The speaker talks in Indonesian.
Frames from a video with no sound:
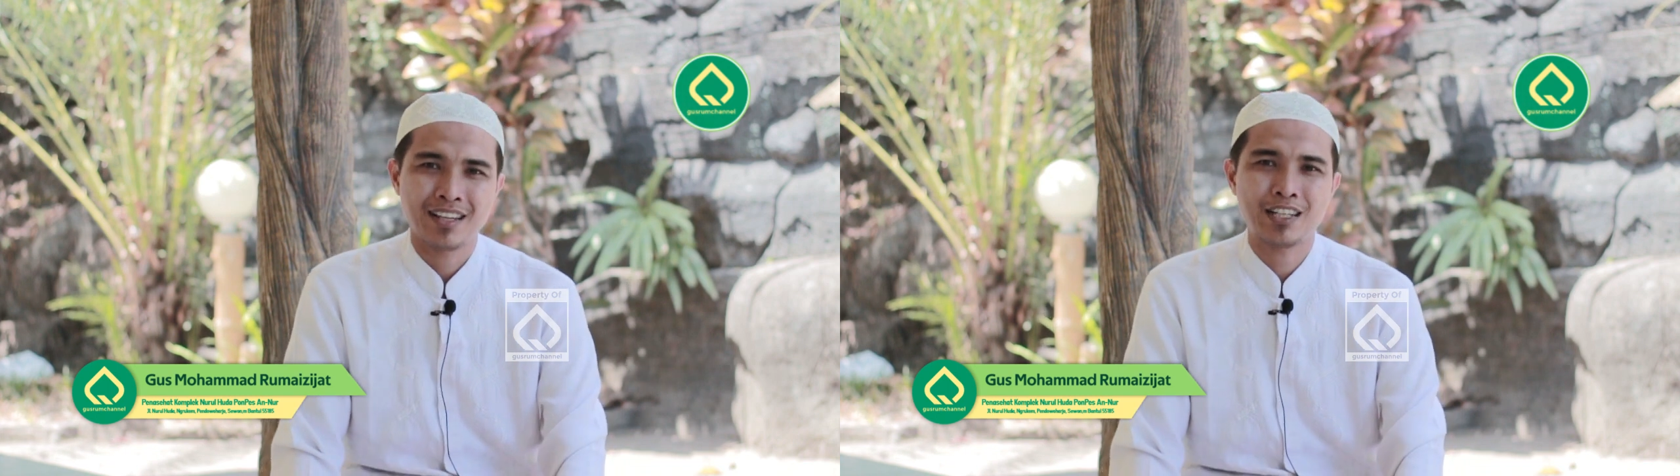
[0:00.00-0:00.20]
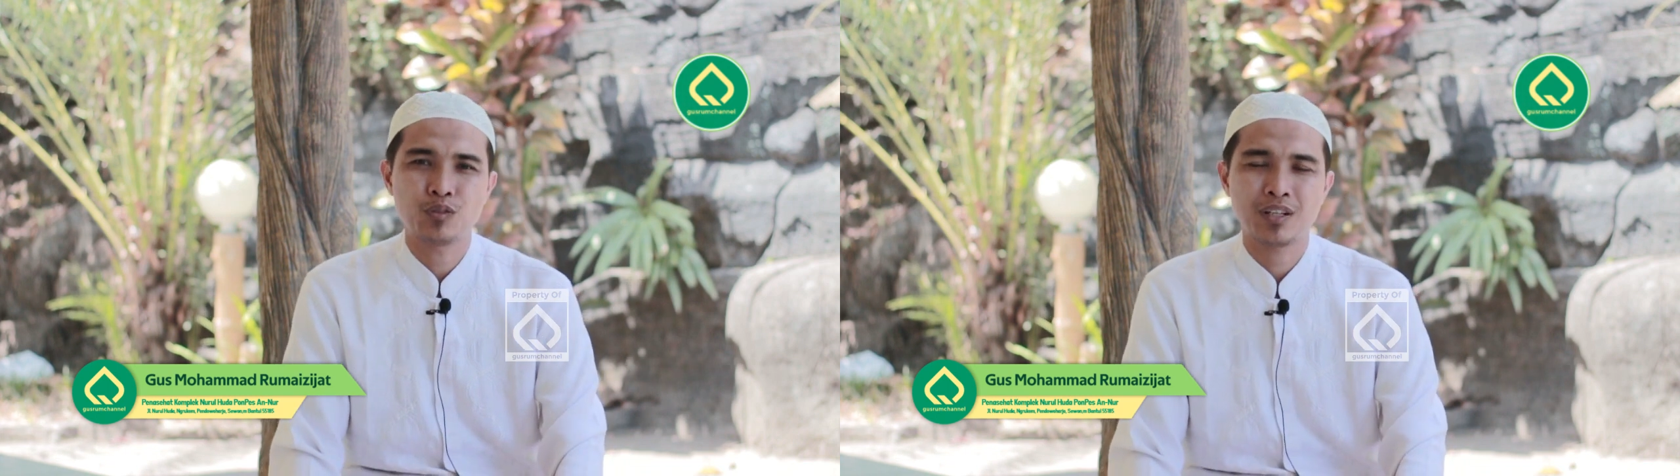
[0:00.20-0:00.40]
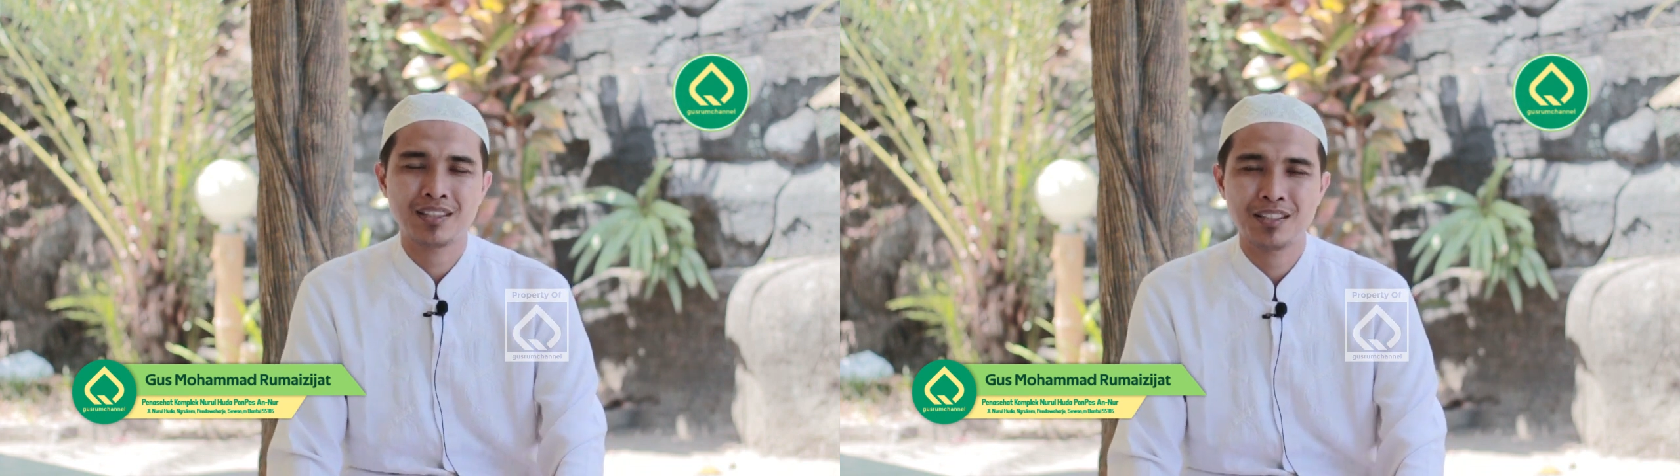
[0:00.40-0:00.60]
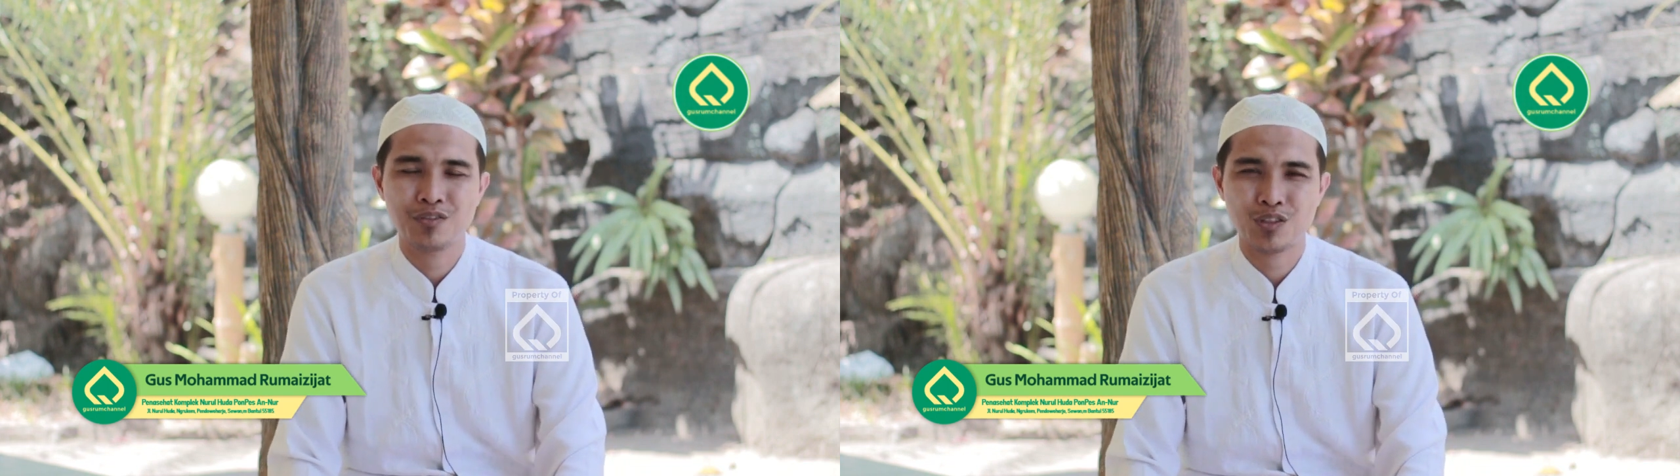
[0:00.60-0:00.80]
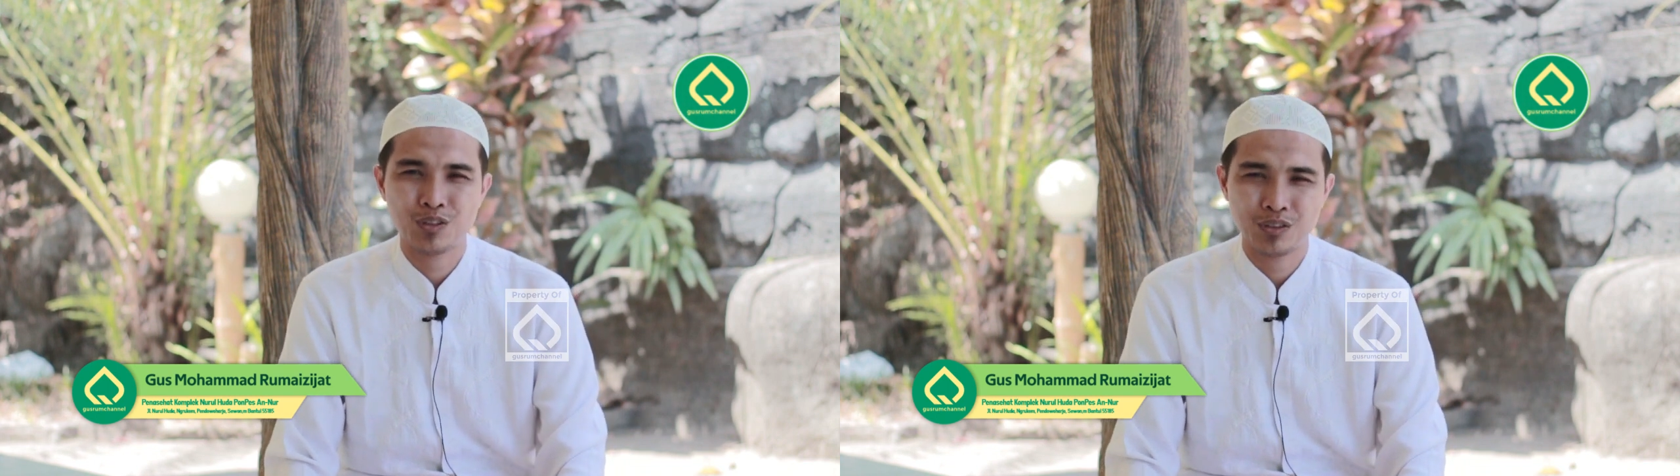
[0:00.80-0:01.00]

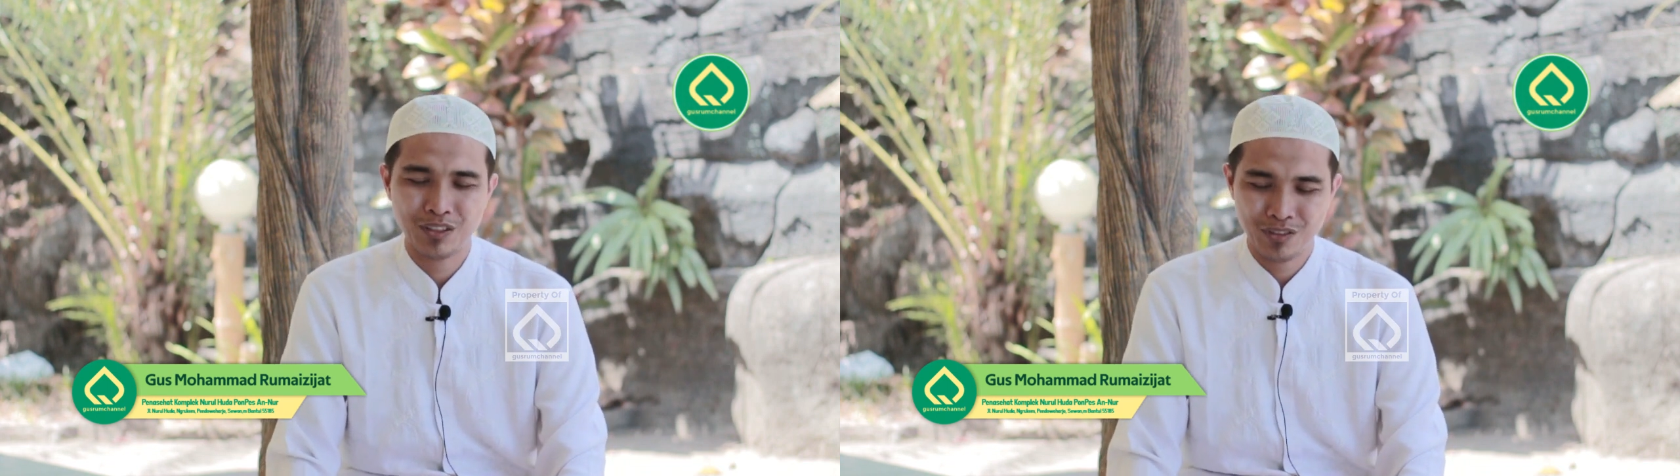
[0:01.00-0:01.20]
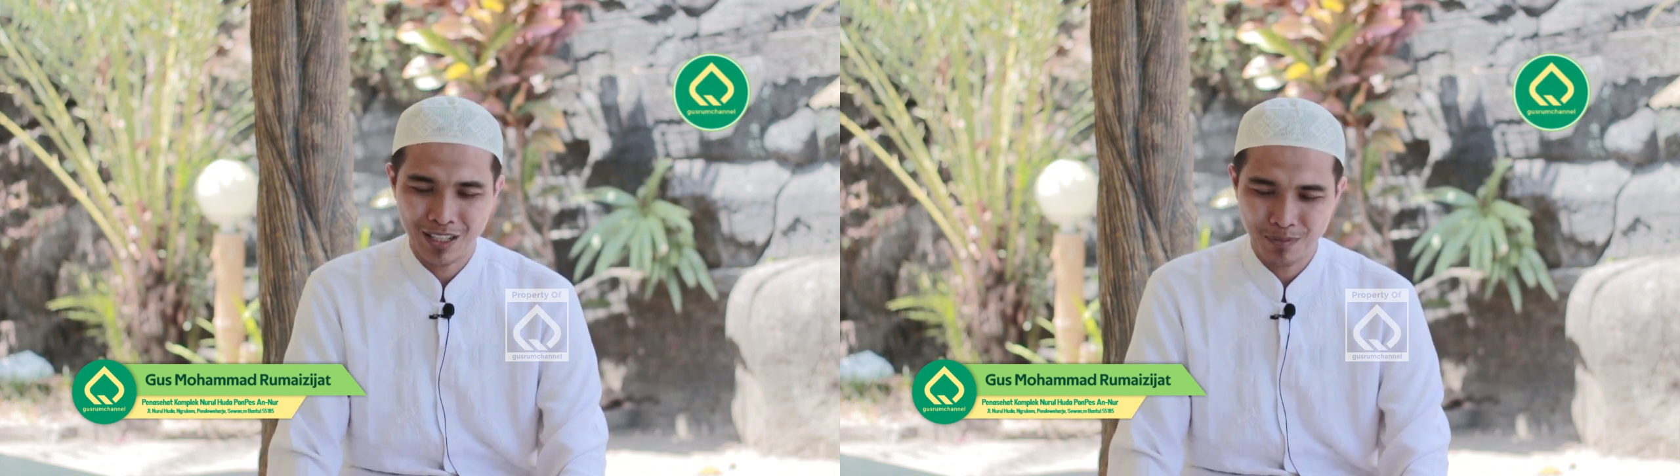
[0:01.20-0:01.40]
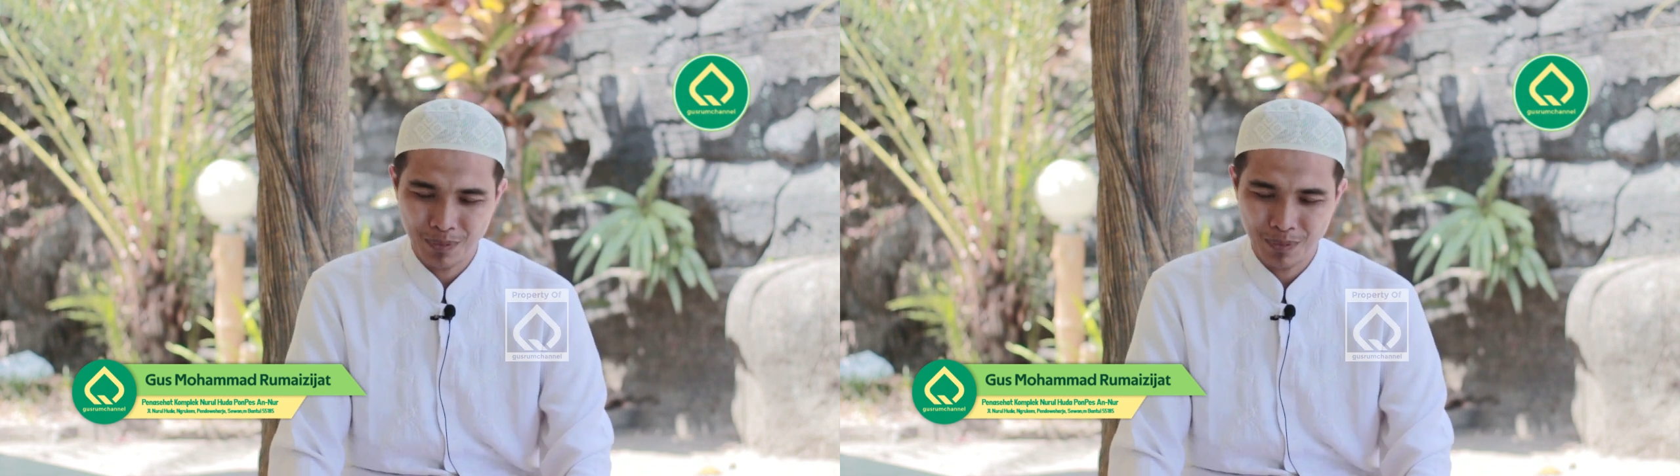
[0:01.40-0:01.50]
edukatif, solutif dan